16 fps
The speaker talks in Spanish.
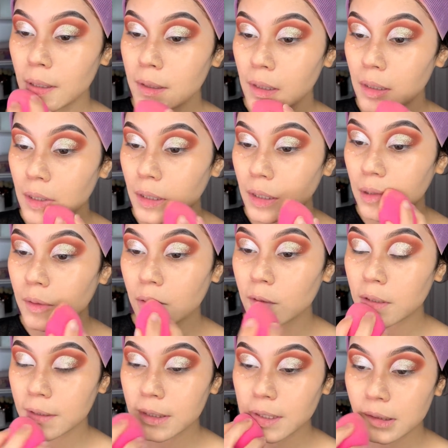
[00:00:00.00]
a
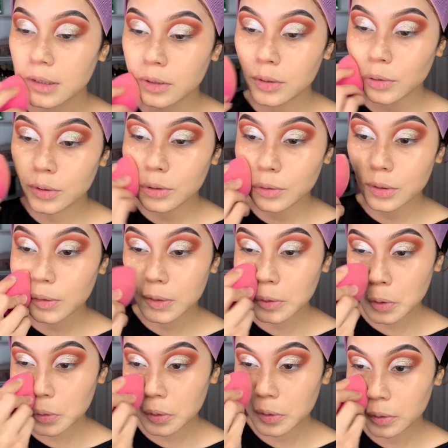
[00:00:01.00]
toquecitos
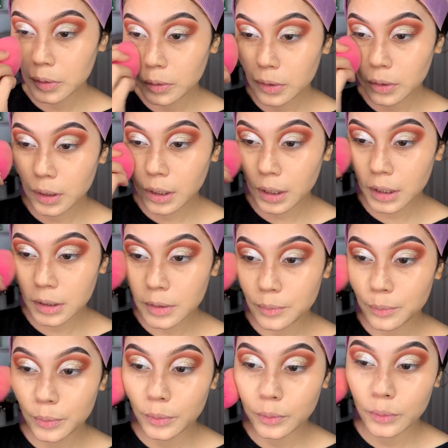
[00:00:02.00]
con la
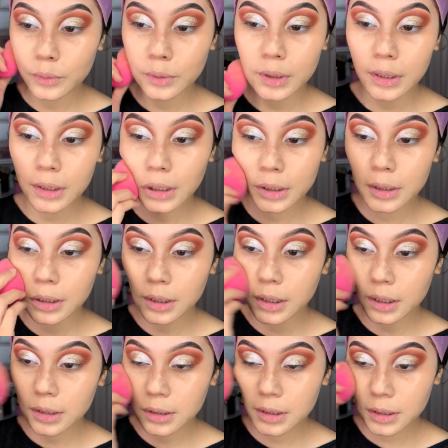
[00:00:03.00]

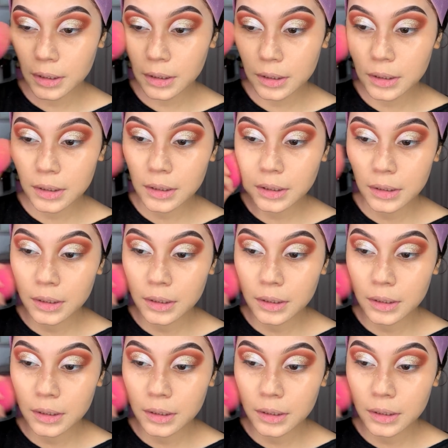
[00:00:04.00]
esponjita, chicas.